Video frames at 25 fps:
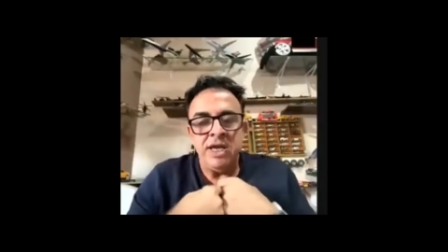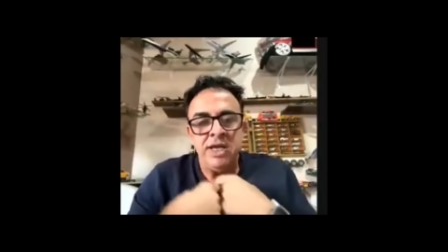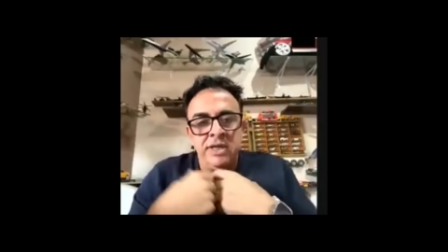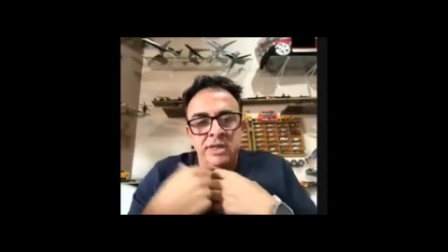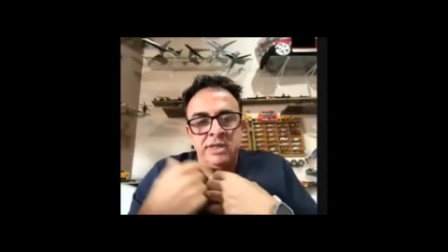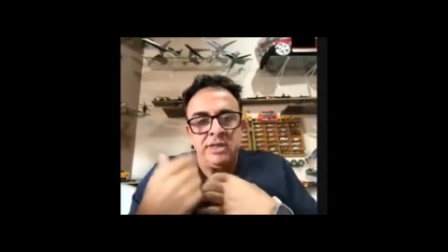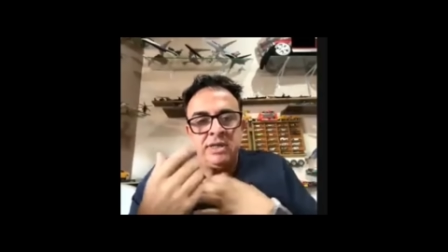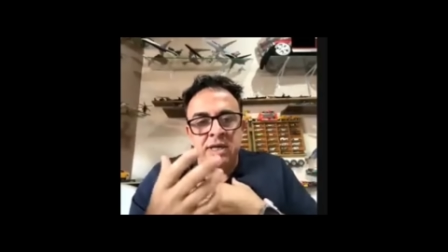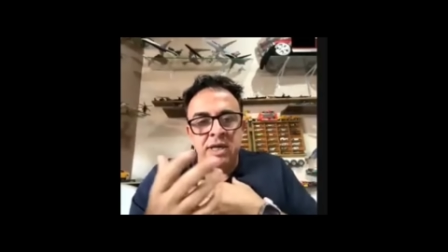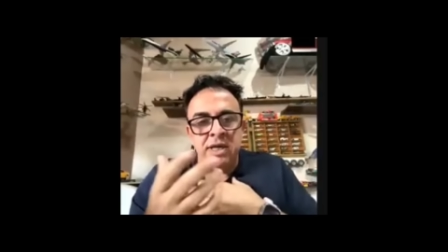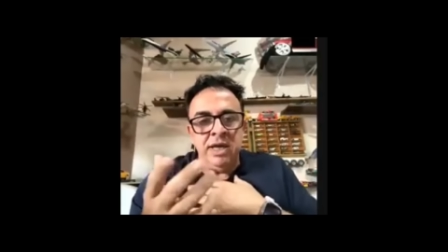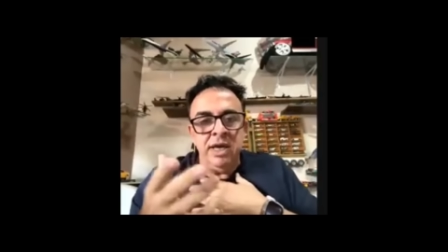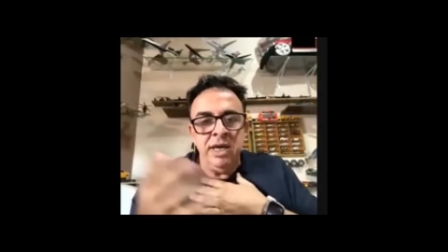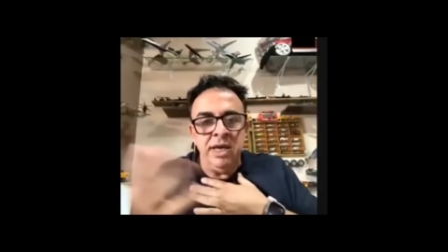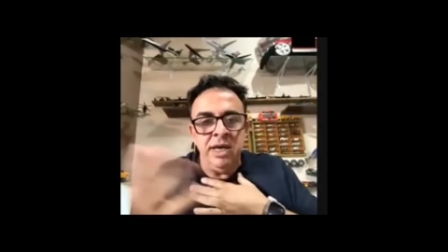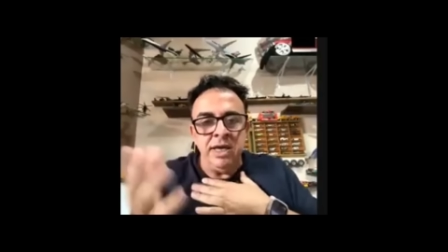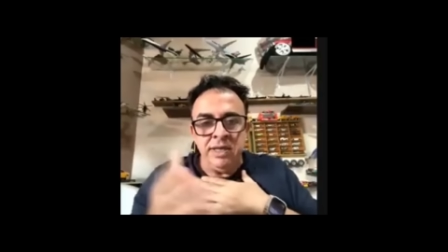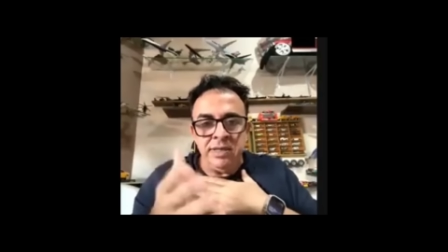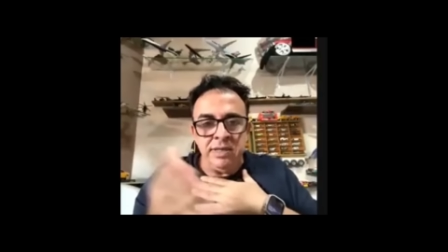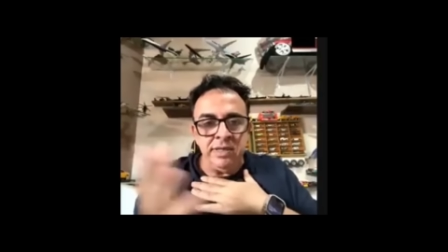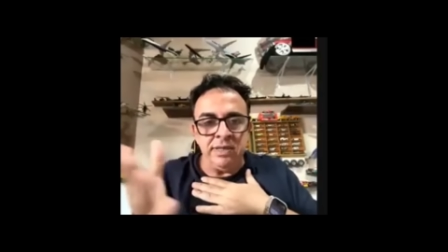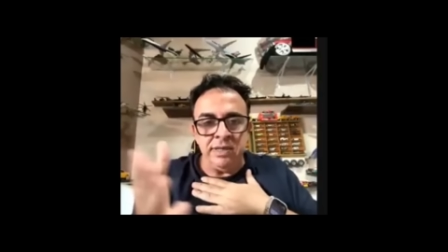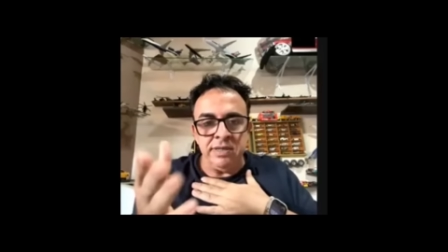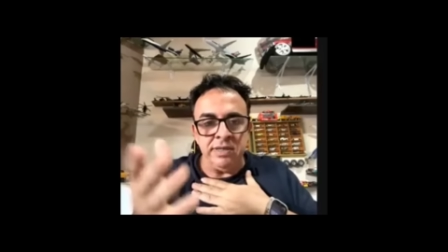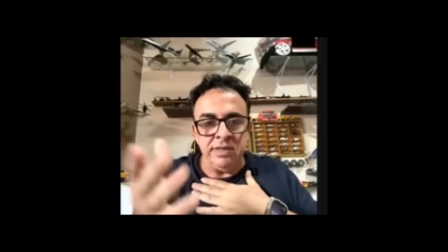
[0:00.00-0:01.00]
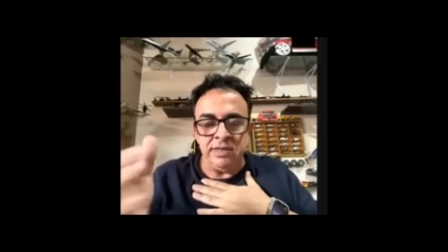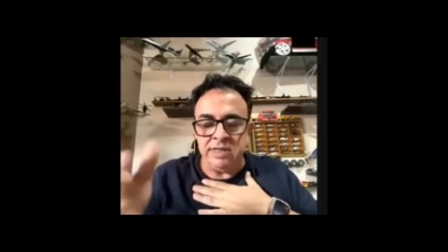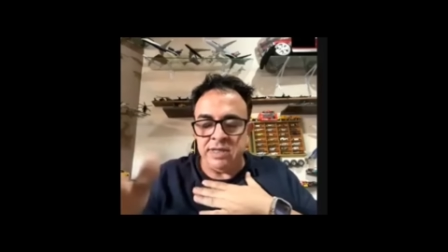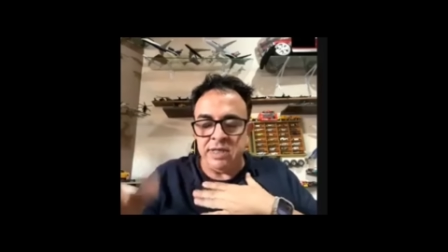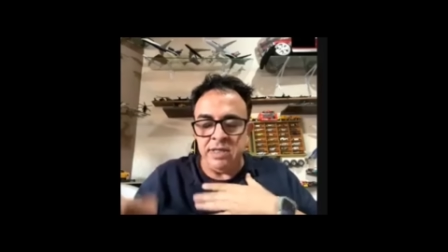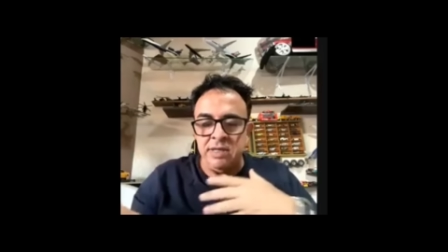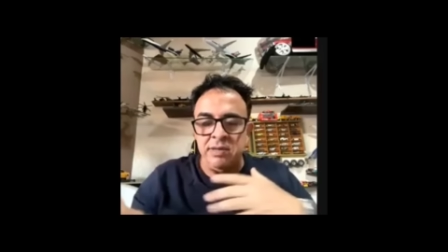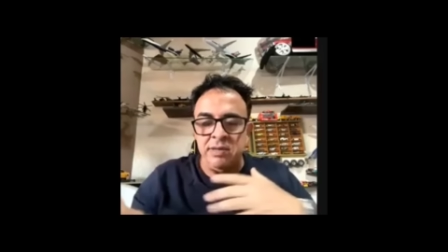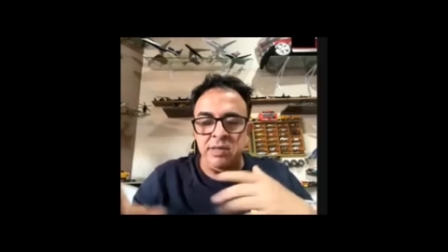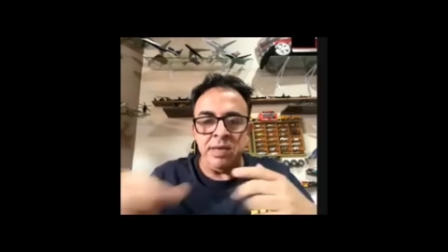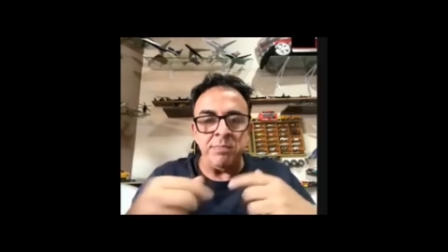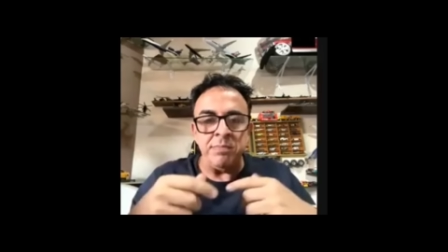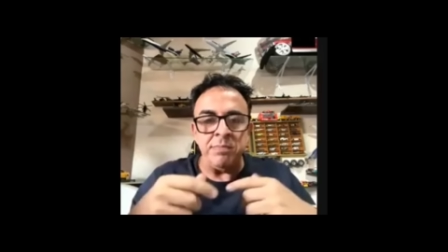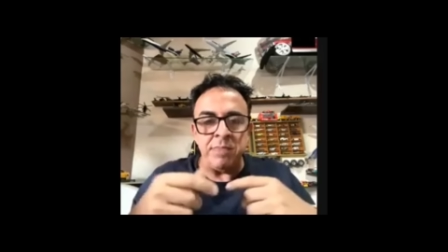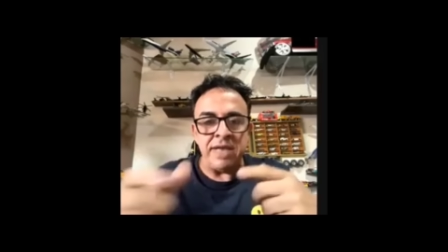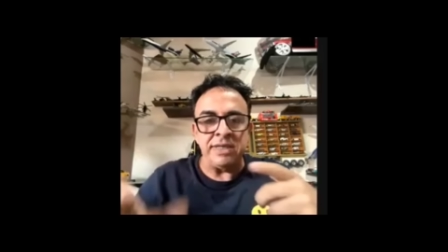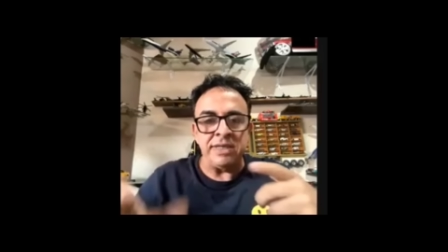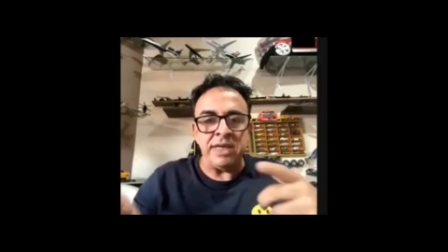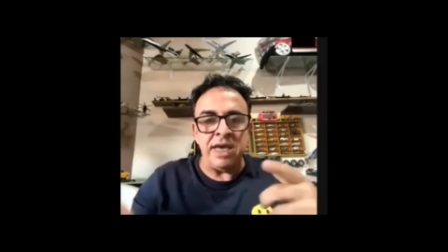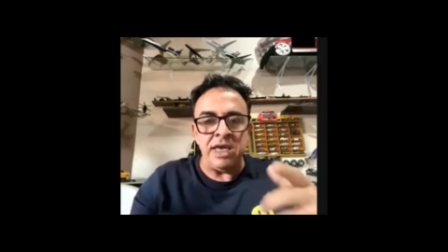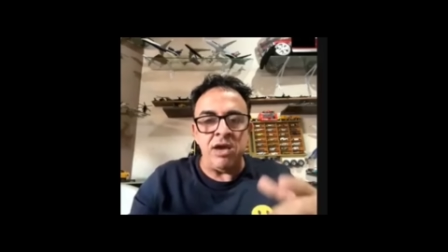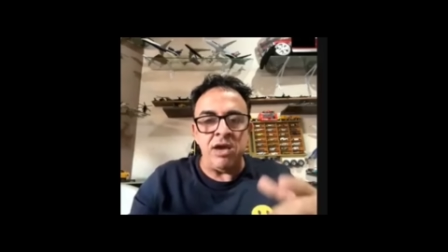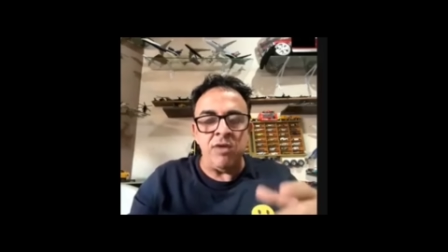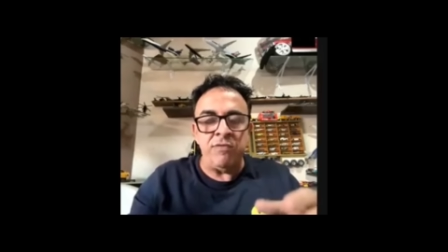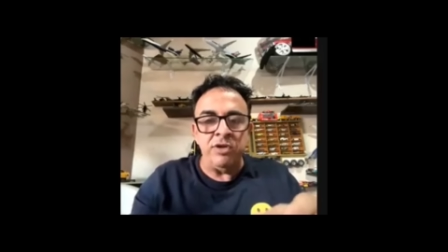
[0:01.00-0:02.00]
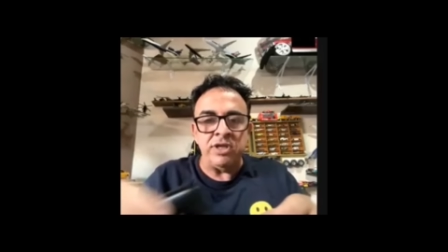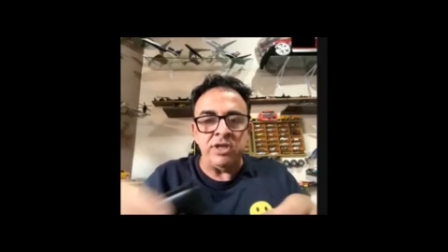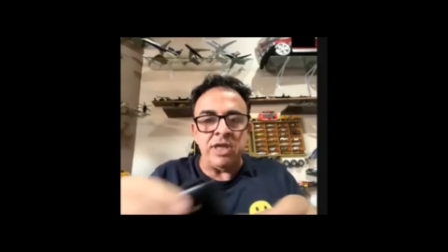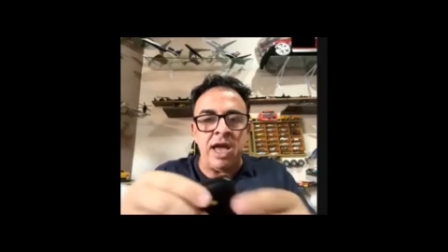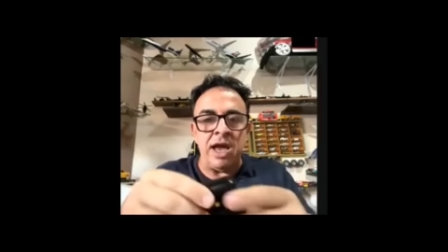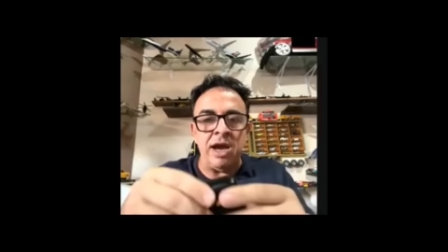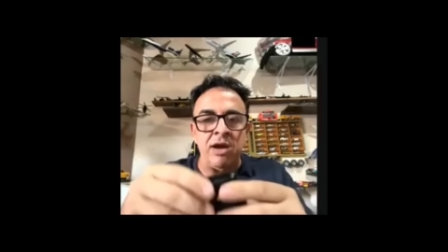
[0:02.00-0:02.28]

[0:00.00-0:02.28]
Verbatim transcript: Se, se, mas aí eu vou estar